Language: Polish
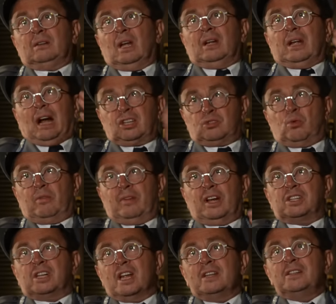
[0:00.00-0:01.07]
jak człowiek,
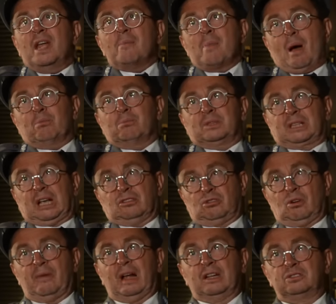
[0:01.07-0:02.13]
że nie mam
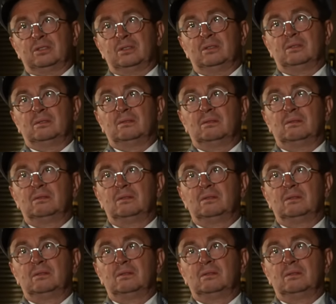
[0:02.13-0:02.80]
skasować. Ja